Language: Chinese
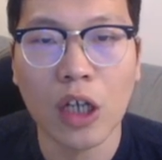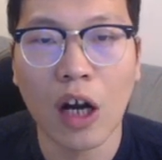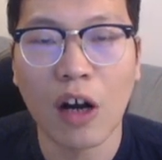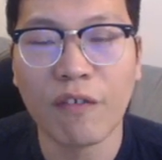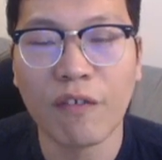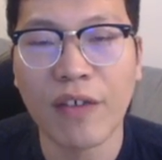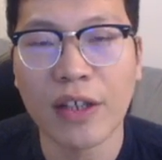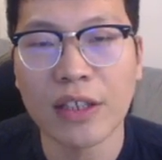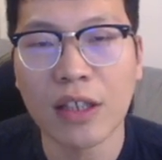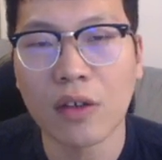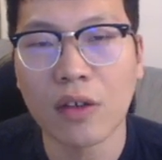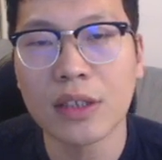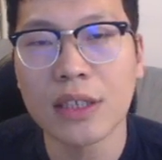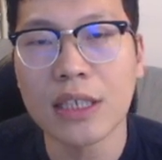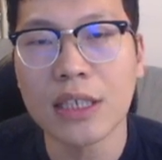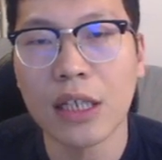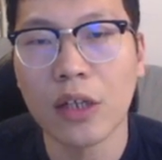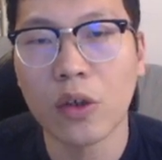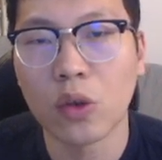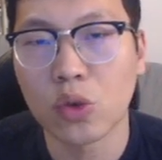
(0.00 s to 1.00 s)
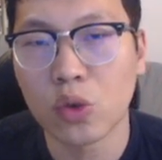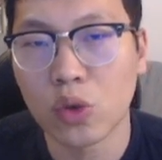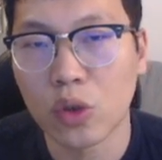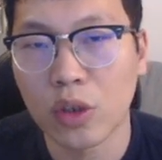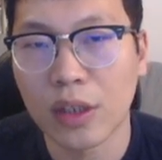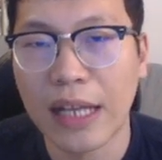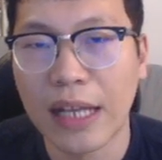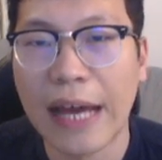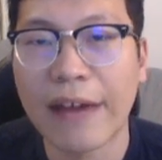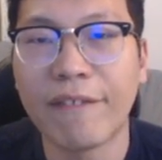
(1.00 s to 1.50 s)
然后放到 g 六
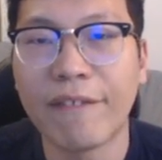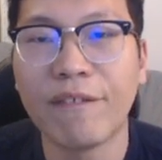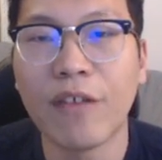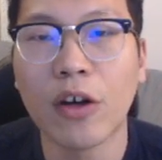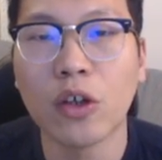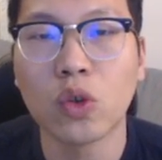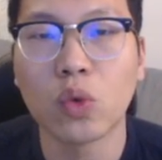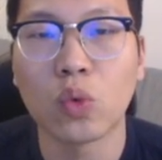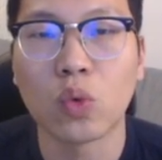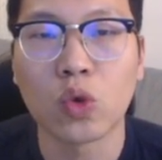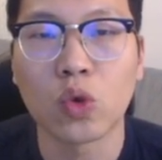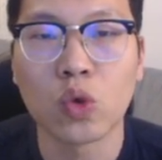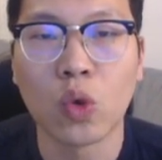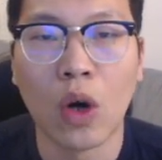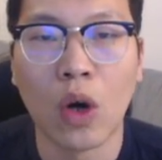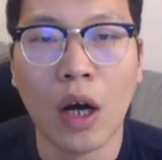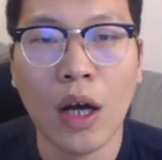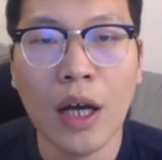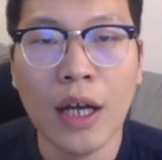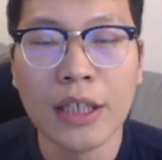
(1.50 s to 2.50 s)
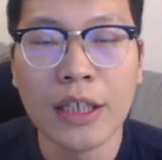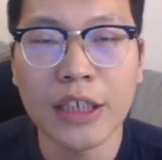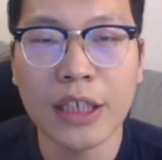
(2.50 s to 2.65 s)
去，来封堵住